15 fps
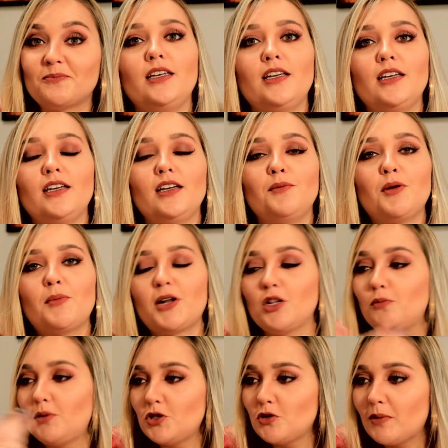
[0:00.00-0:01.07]
E meu
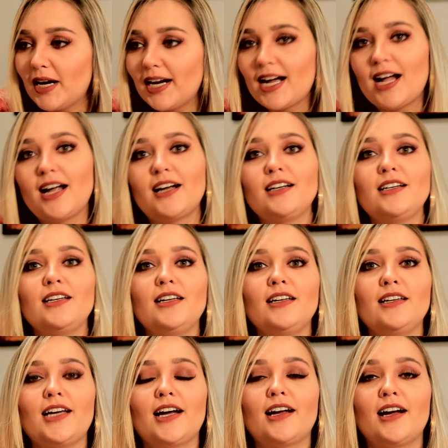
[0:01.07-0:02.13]
marido pediu uma carne,
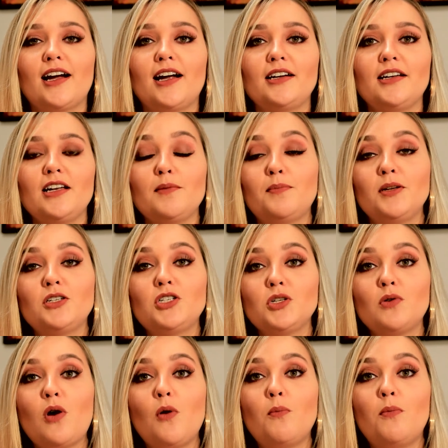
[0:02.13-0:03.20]
e a carne ele
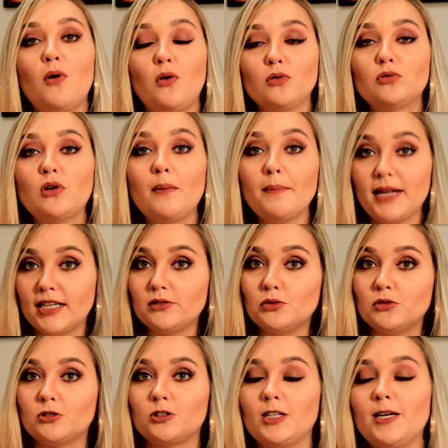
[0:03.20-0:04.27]
pediu ao ponto a menos,